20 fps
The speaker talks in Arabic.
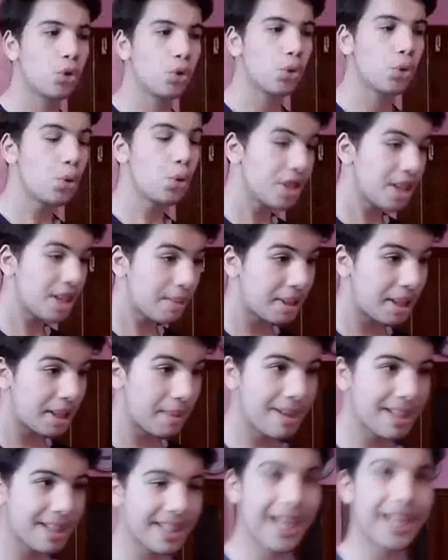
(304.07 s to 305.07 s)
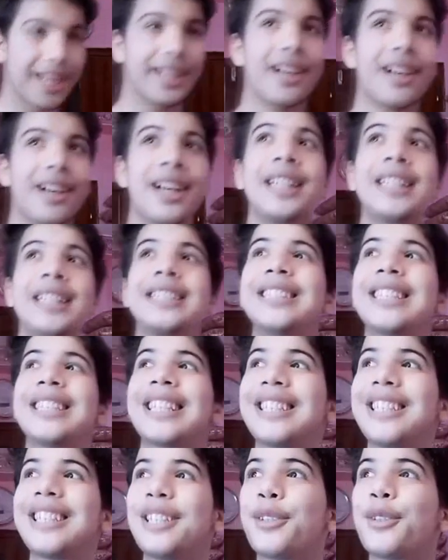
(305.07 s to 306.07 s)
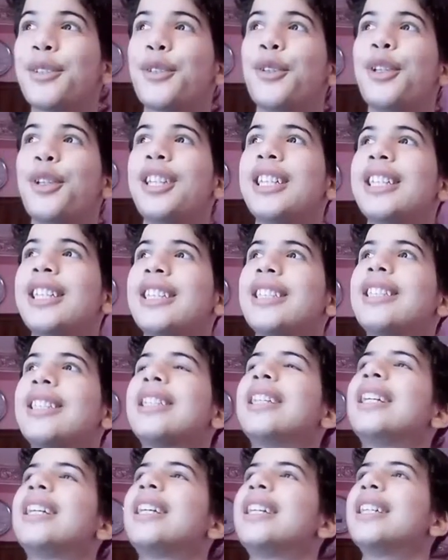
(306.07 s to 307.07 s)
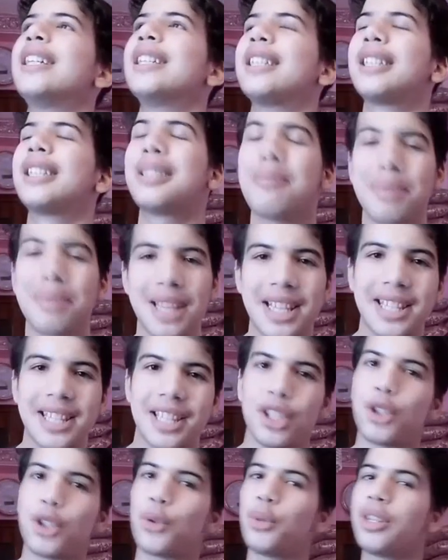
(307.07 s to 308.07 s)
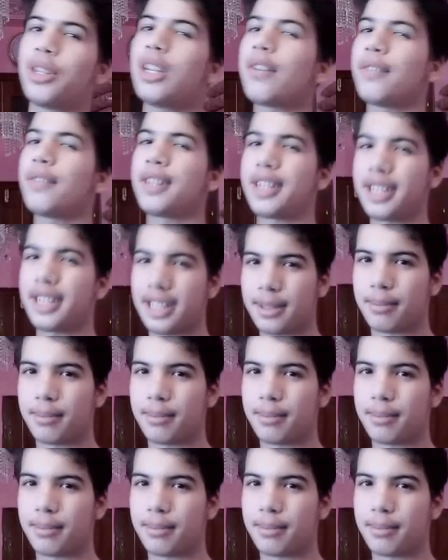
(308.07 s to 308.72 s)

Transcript: دوزيام تريماست هنا نقدر نقول لك تبدا تزيد شويه في الريتم